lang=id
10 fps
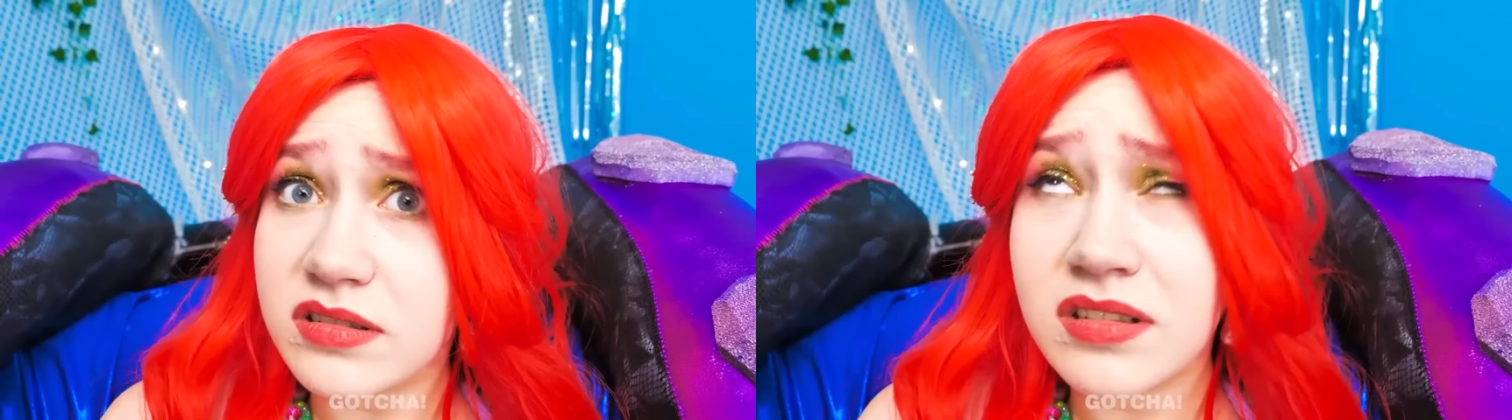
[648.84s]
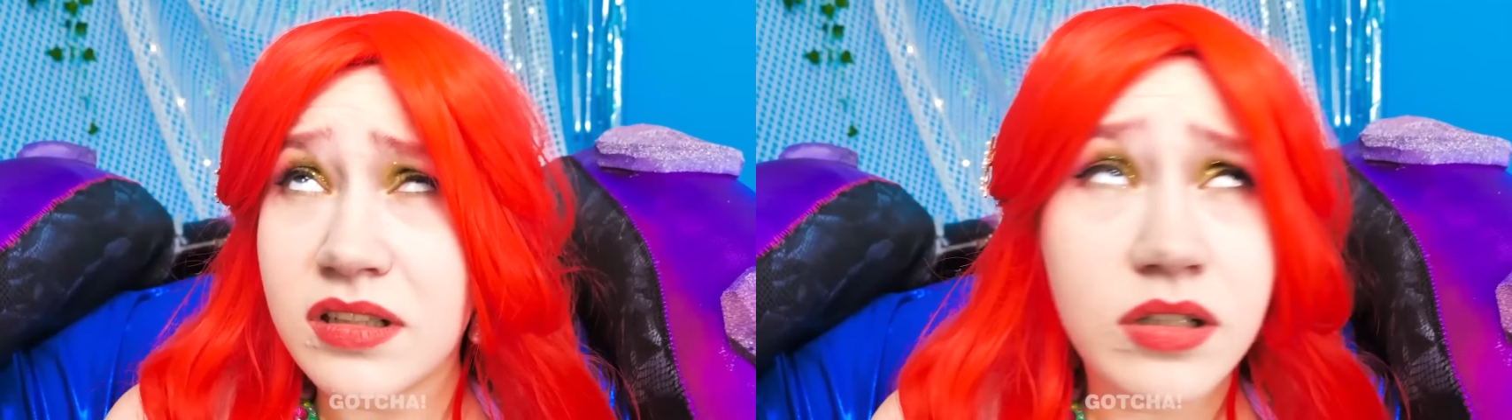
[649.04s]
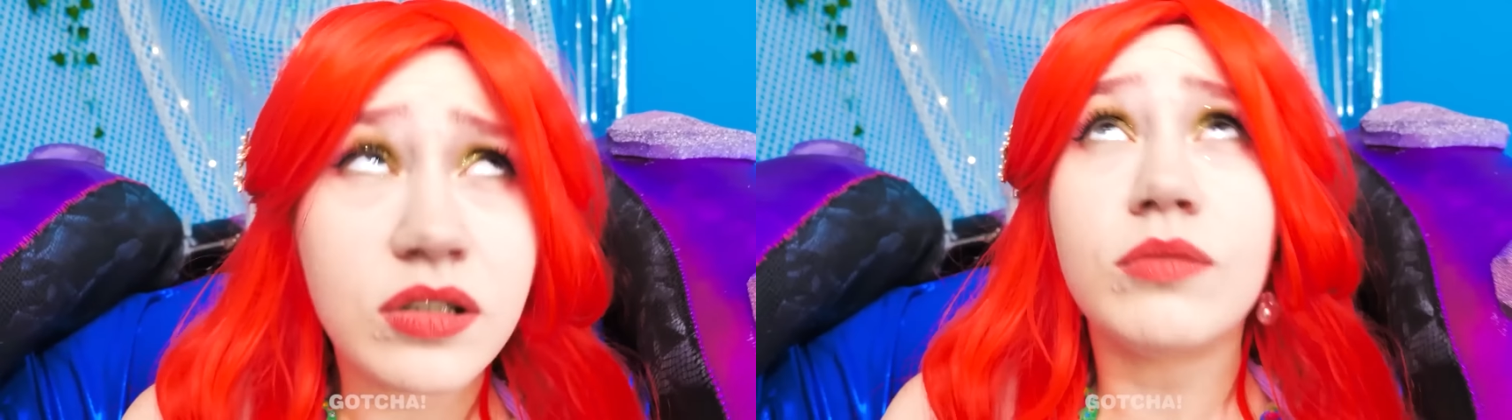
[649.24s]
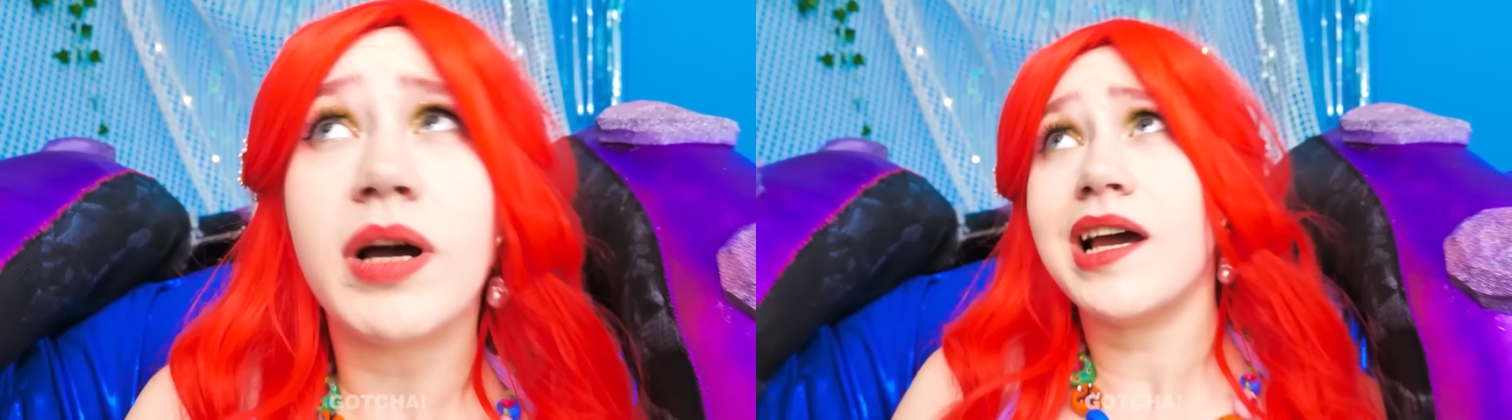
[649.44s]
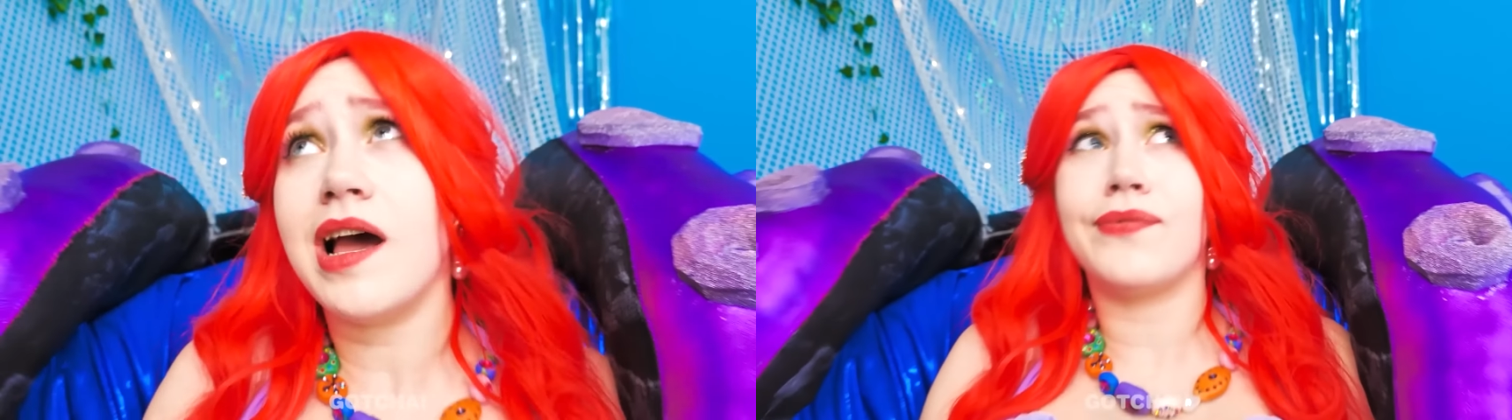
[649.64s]
Mereka itu
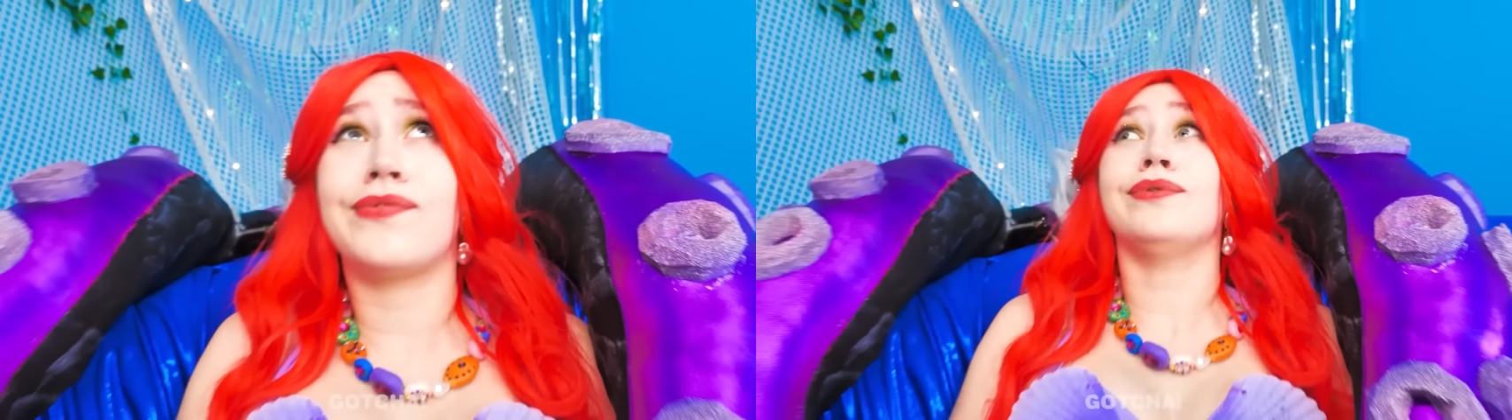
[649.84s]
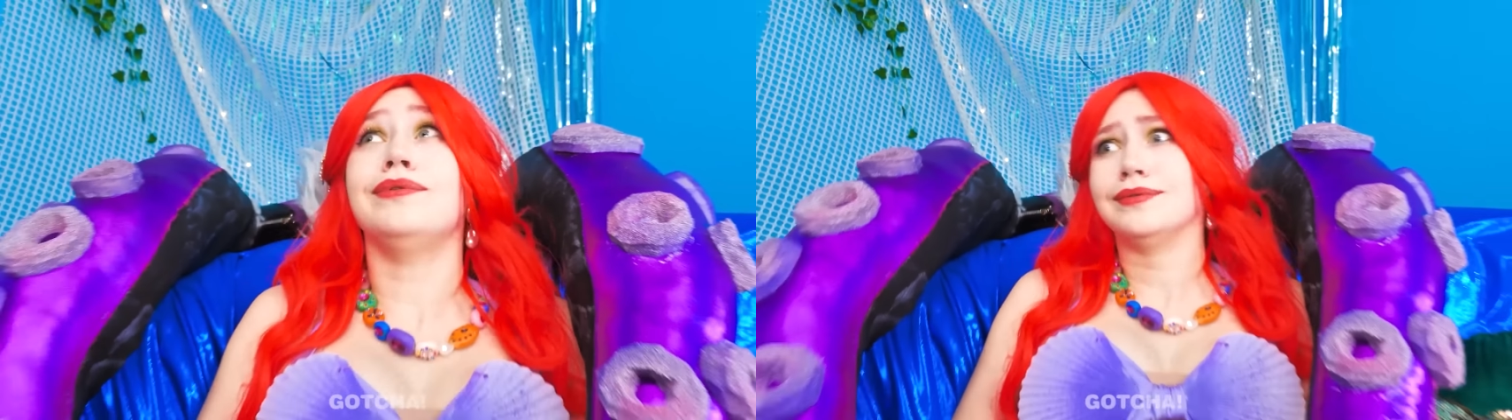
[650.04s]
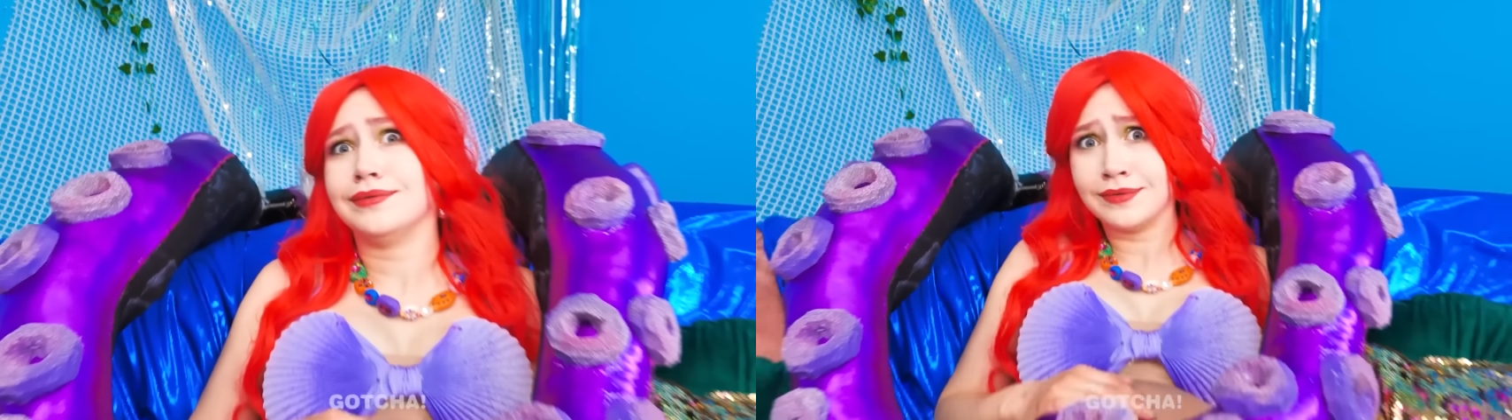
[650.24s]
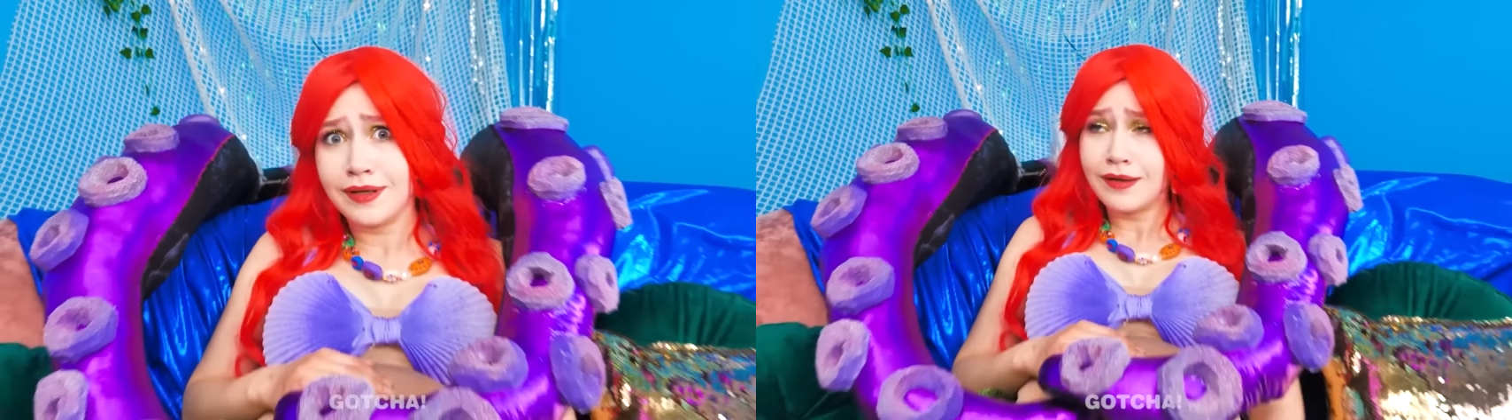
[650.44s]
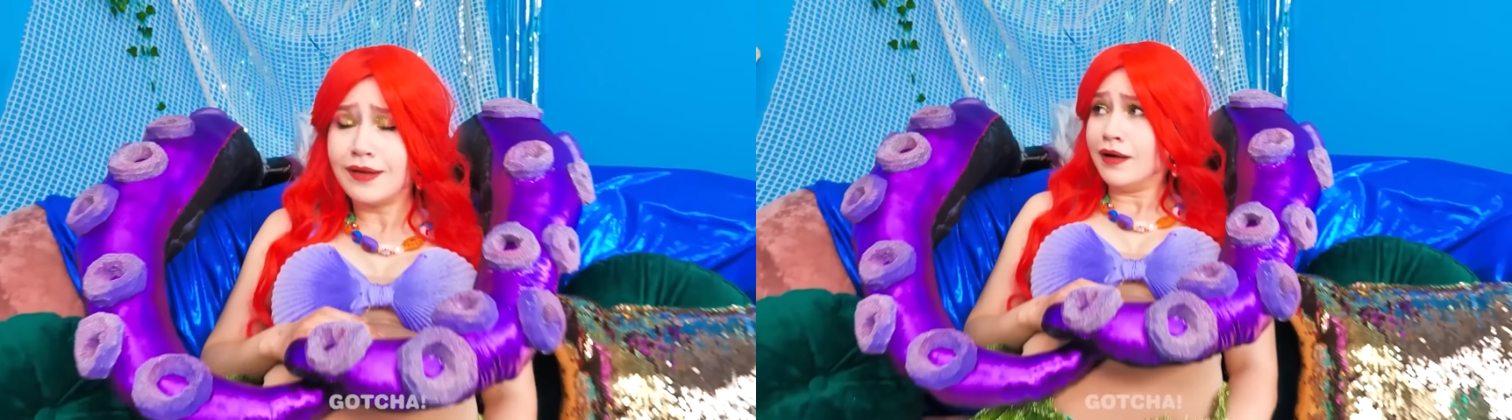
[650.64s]
mengganggu.
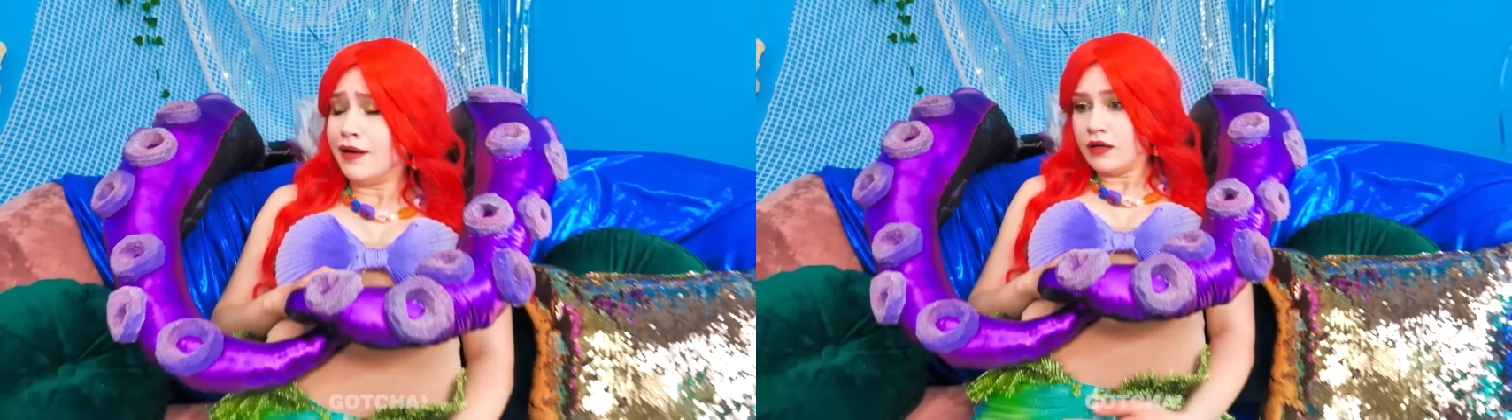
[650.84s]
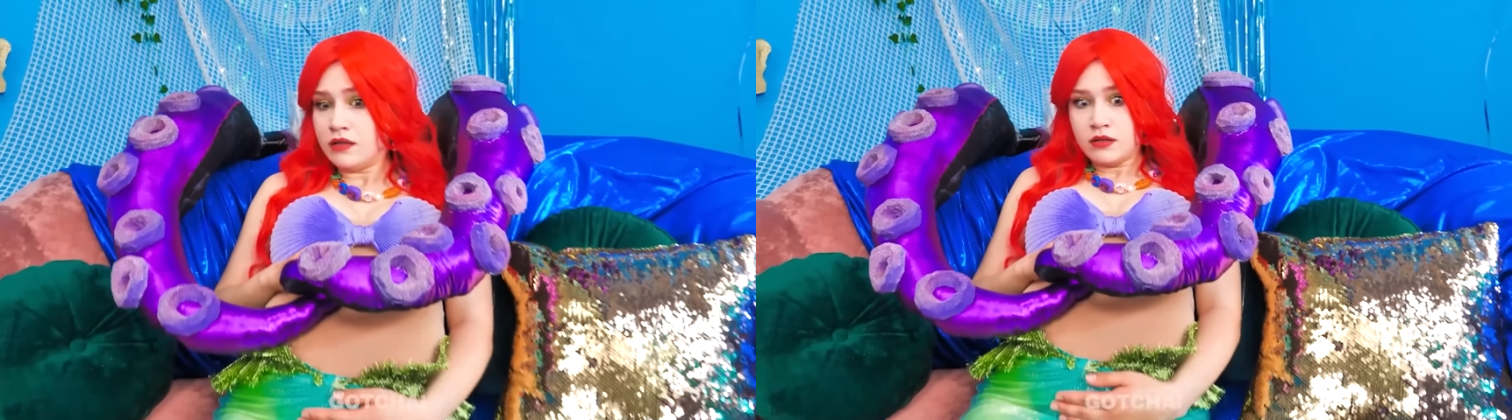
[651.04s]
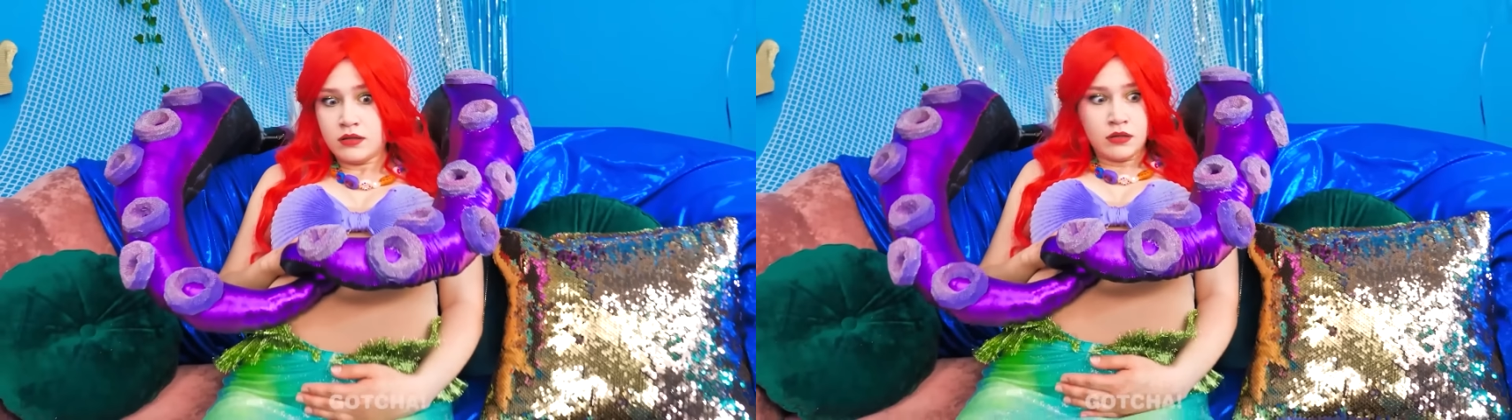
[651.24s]
Tunggu sebentar.